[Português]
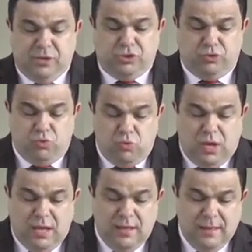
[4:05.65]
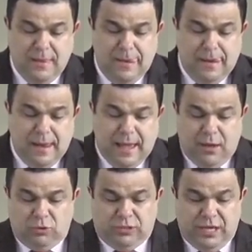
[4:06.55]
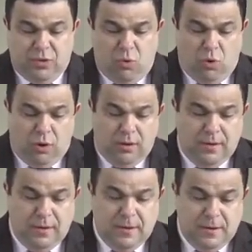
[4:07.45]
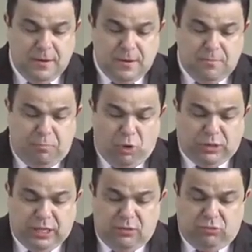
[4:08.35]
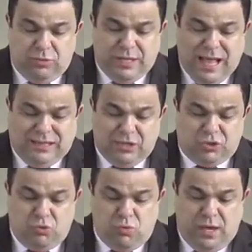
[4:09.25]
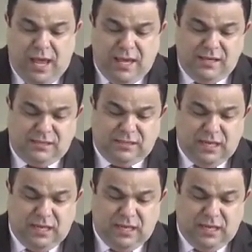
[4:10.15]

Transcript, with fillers: julga é o Senhor. Portanto, nada julgueis